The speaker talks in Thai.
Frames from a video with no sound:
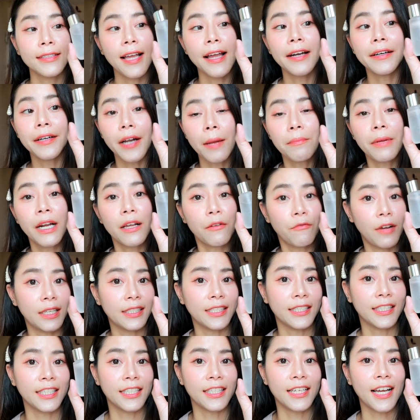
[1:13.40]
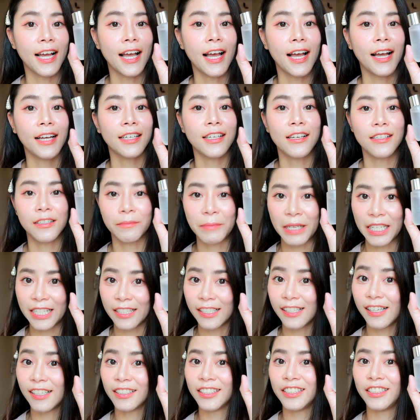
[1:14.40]
ได้รับรางวัลอย่างนี้นะคะ ก็คือเป็น
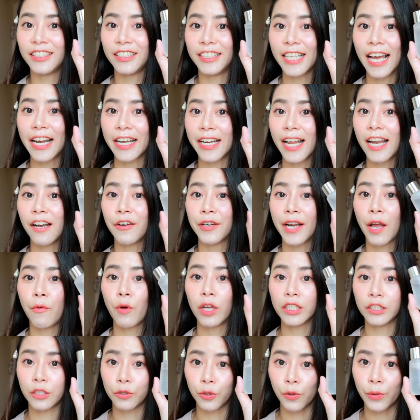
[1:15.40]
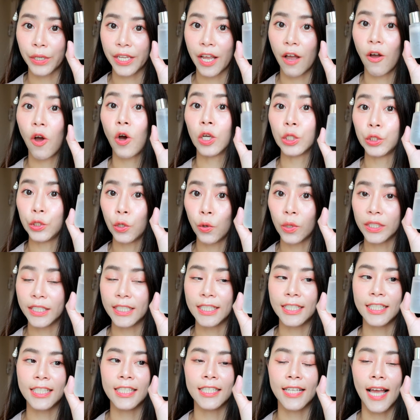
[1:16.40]
เรื่องยืนยันได้แล้วนะว่าเจ้าตัวนี้อ่อนโยน
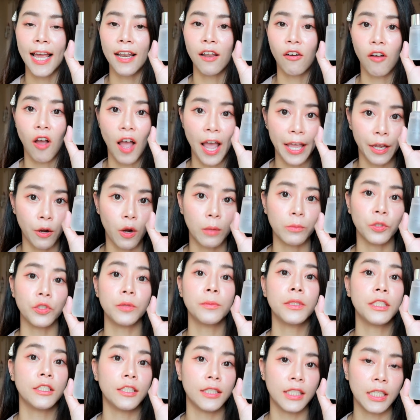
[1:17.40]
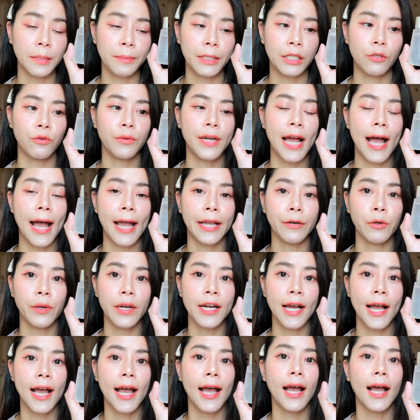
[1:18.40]
จริงๆนะแล้วก็ให้ความชุ่มชื้นที่ผิวได้ด้วยนะ